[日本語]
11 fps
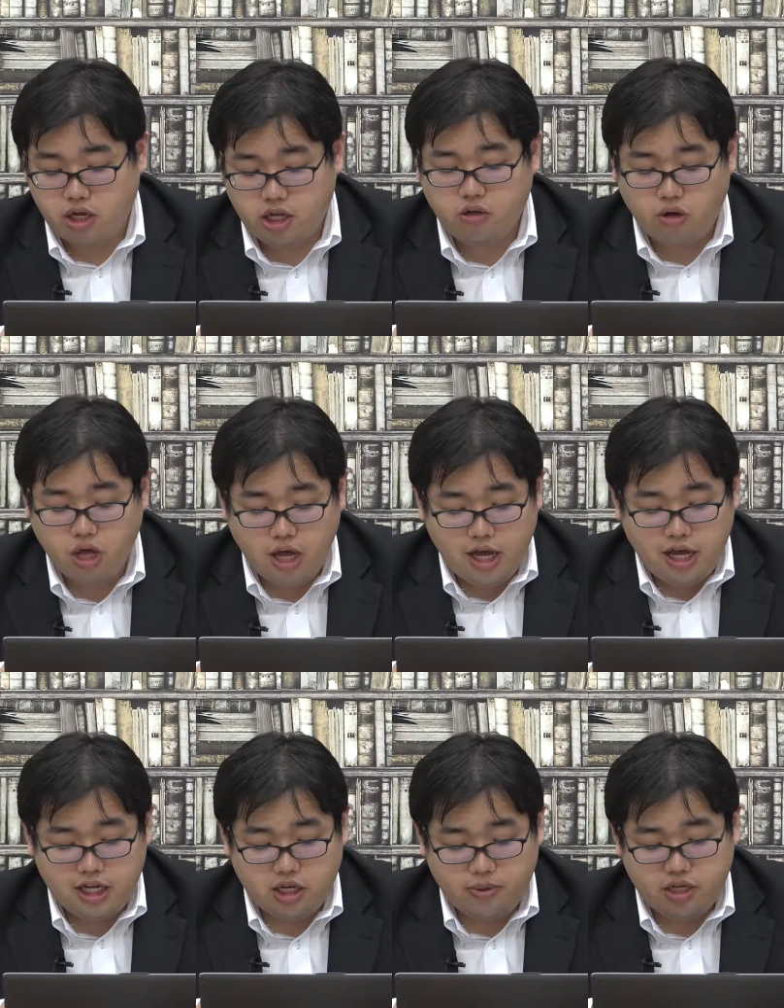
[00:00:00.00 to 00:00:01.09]
題など、
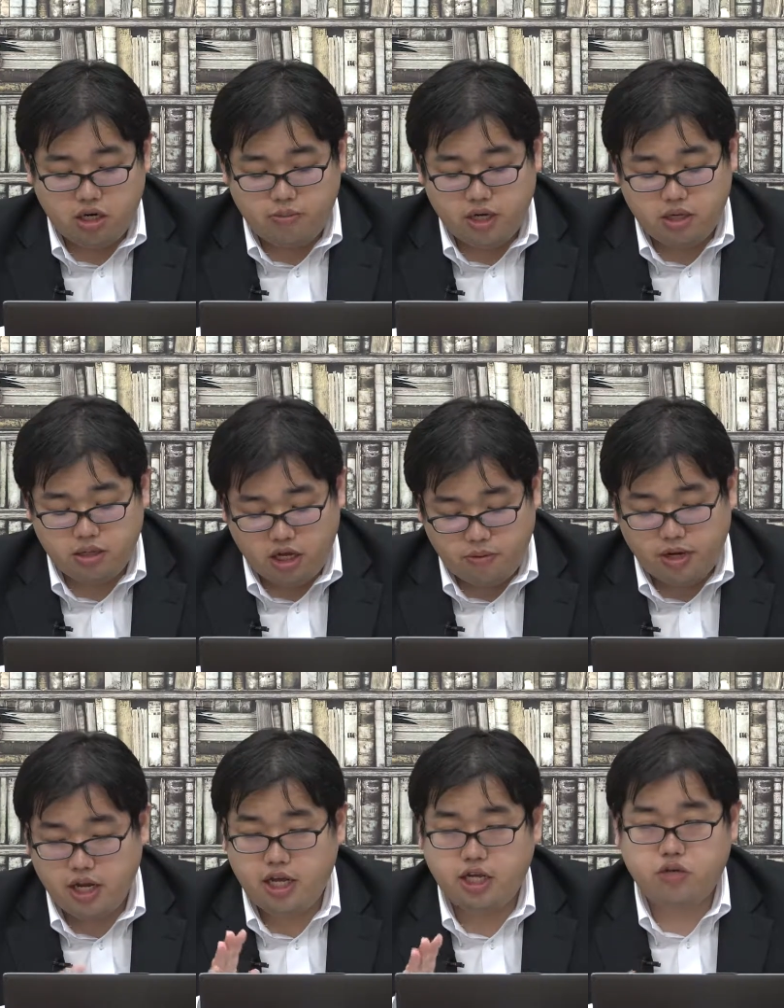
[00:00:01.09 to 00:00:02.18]
えー、様々な
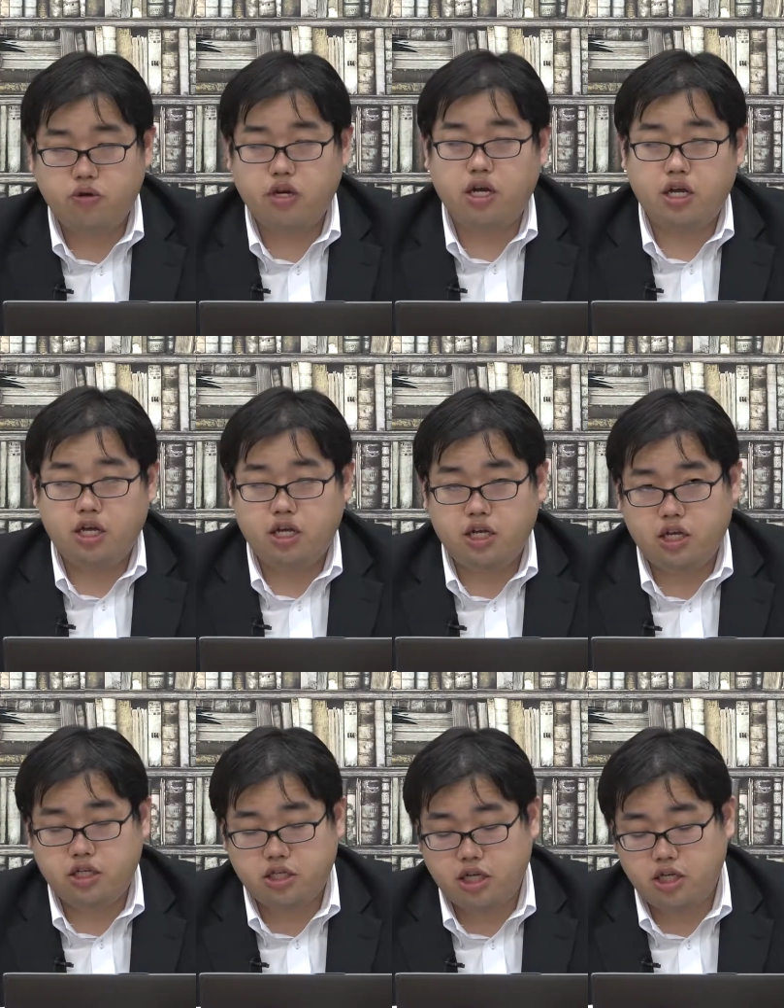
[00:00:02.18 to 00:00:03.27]
バリエーションが、
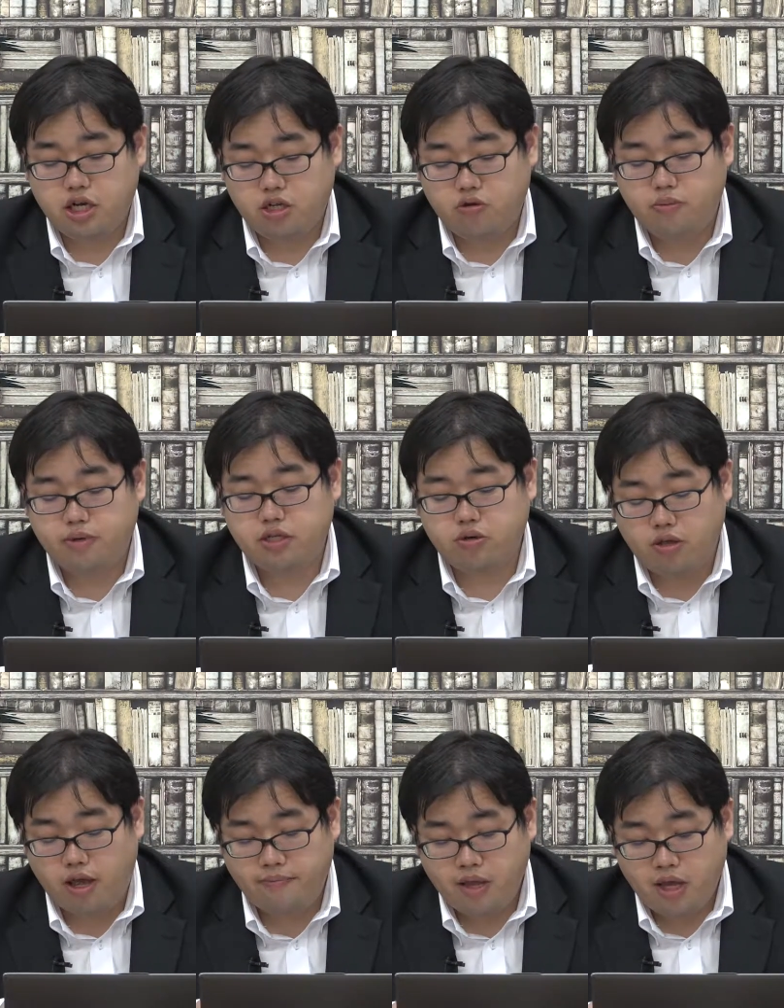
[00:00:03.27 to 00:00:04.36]
えー、出題されておりますの
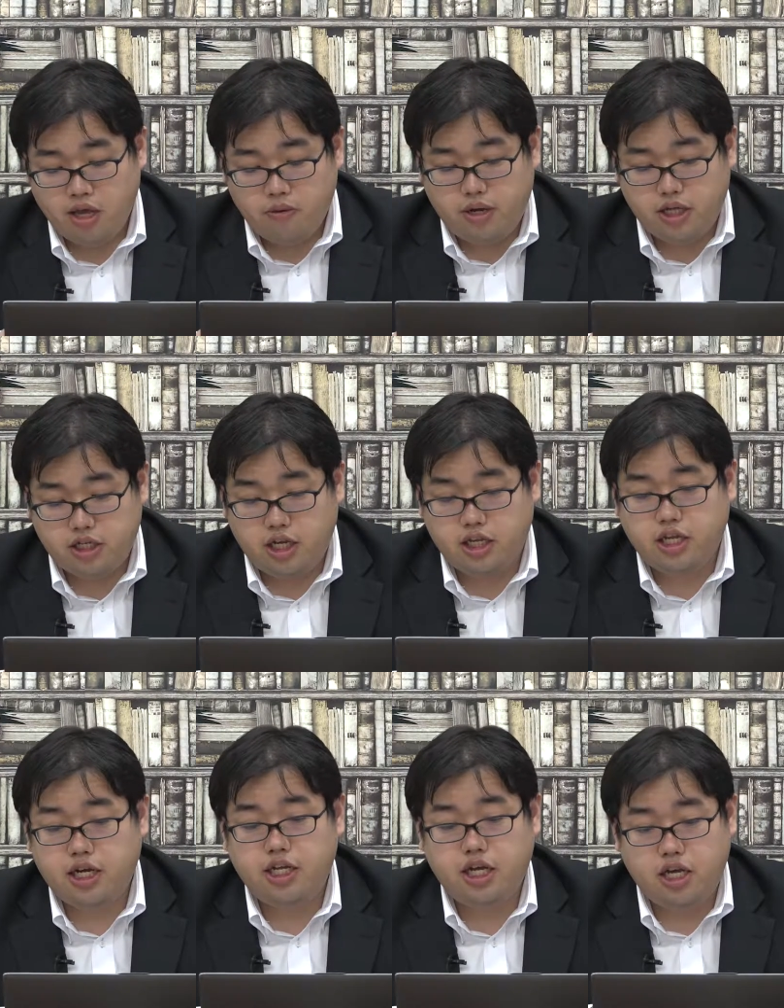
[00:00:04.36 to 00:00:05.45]
で、まあ、全
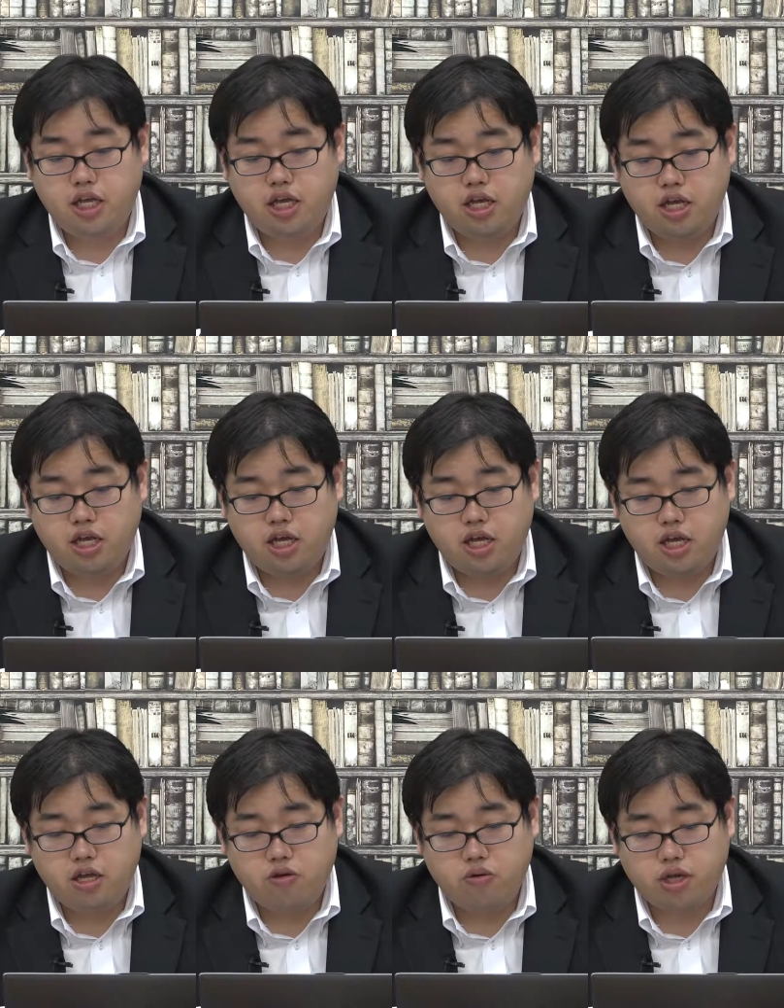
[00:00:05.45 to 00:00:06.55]
体的に、
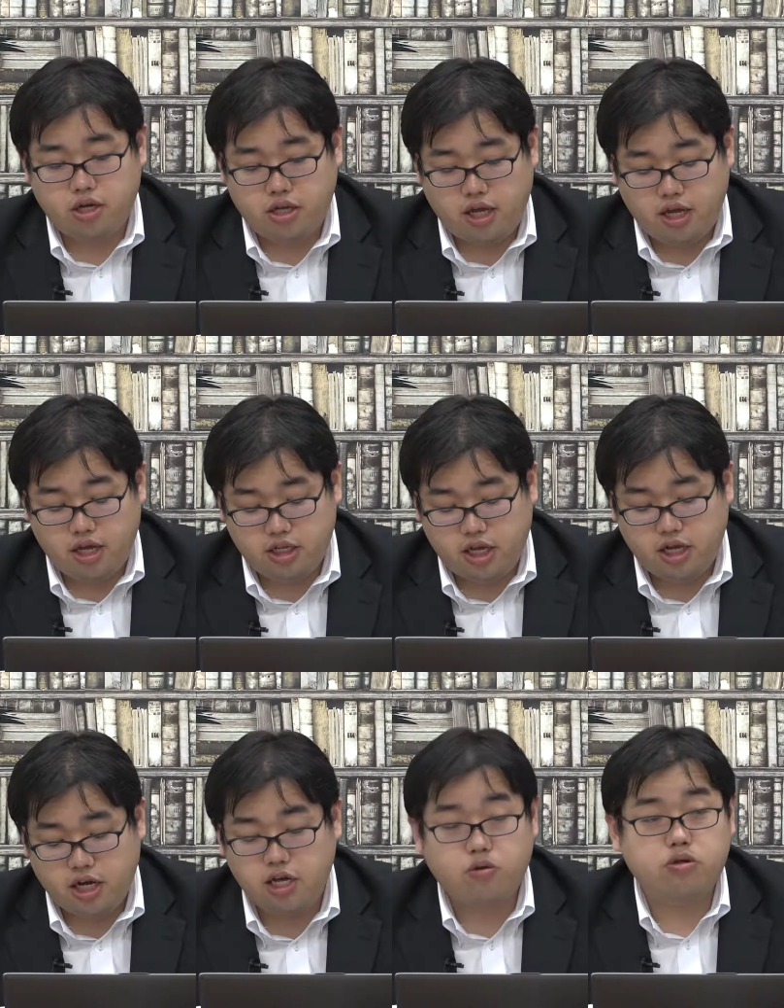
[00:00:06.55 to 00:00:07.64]
えー、トータルで全
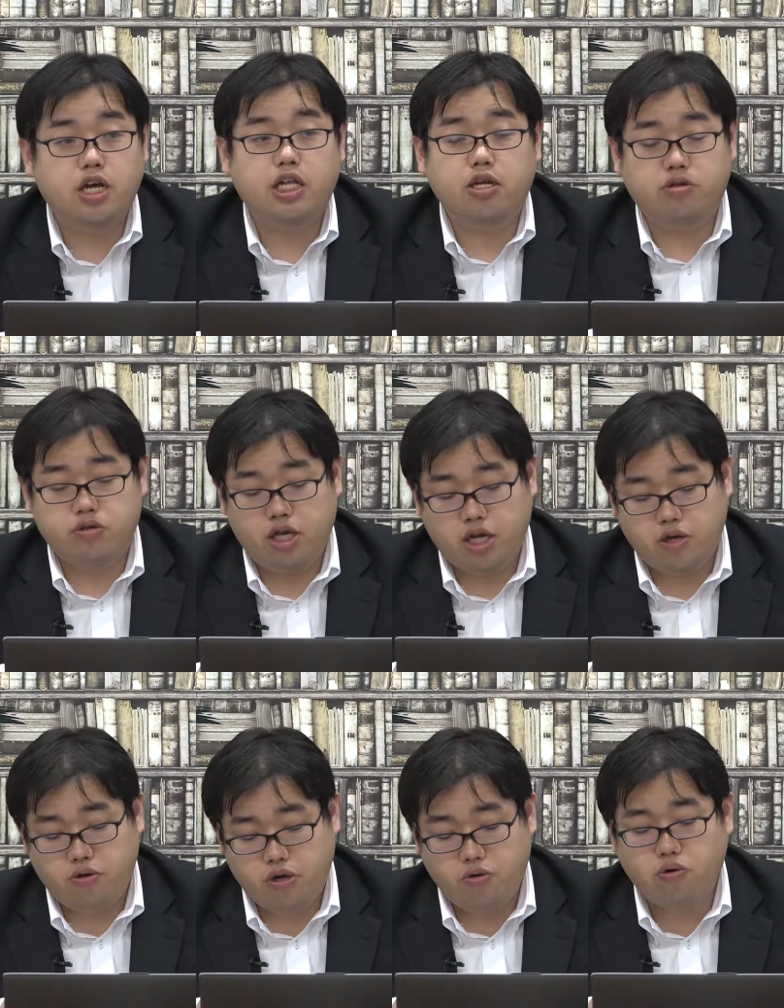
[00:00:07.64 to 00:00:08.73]
範囲を抑えていく
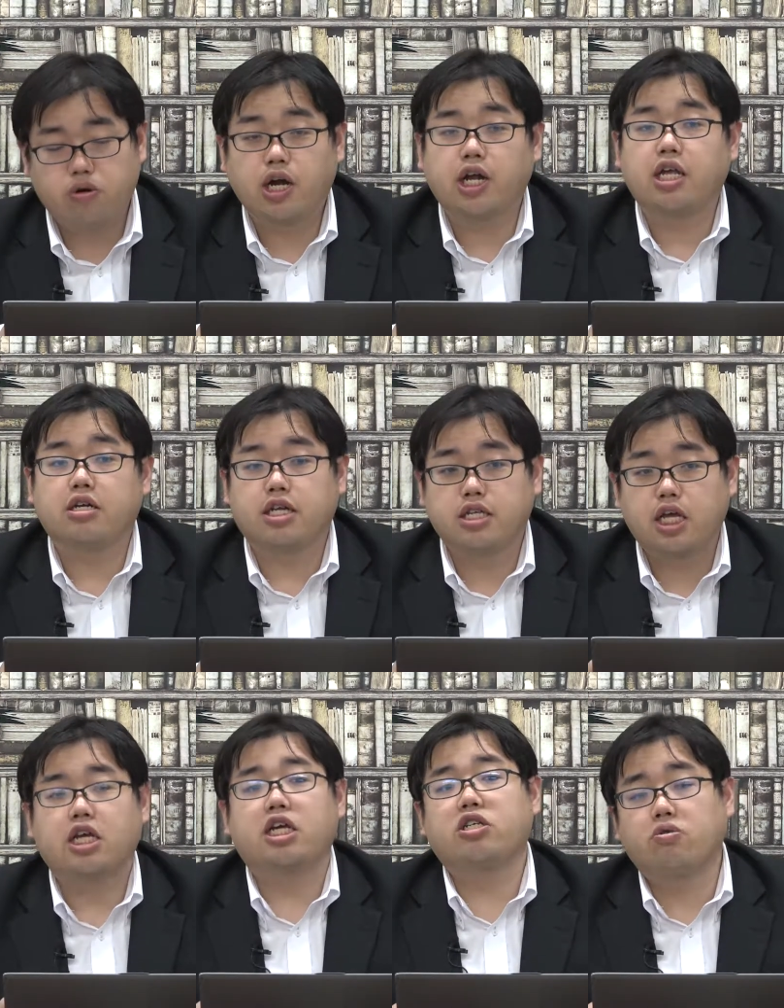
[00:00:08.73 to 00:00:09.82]
ように心がけてくださ
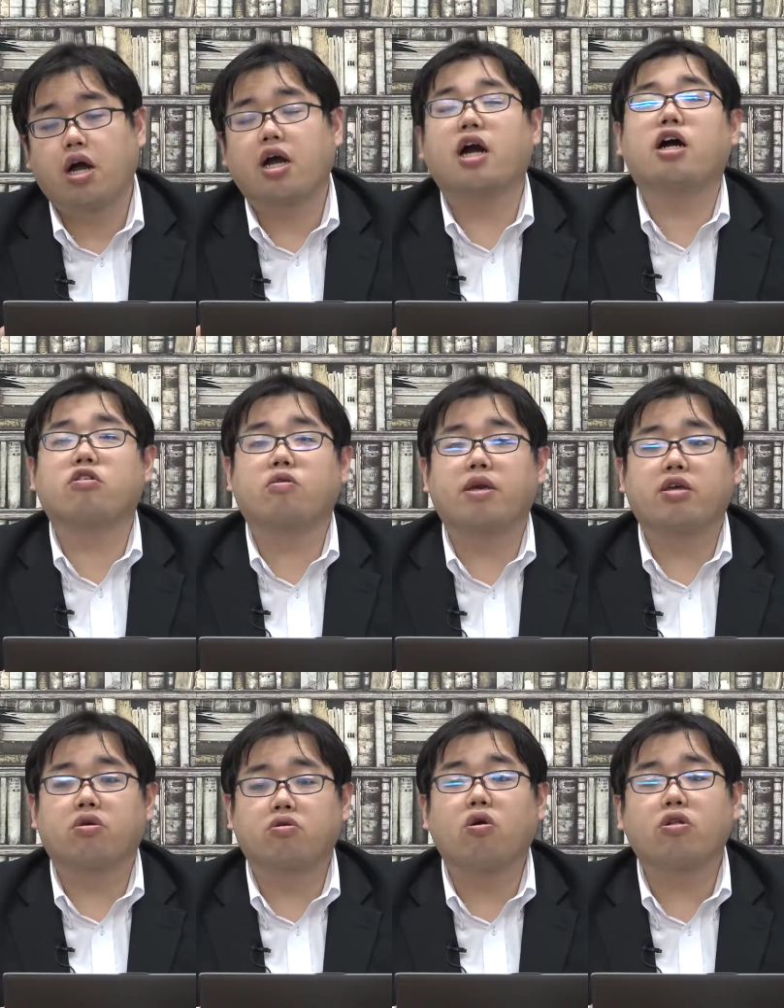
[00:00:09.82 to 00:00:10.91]
い。以上が科学の勉
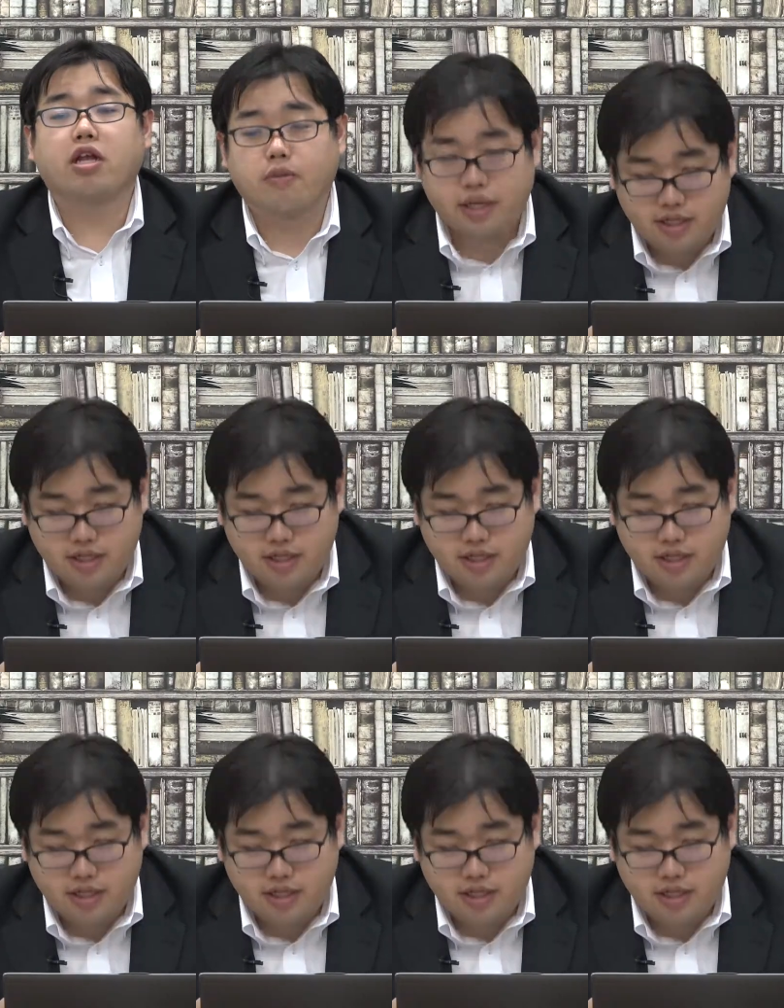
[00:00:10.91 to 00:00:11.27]
強となりま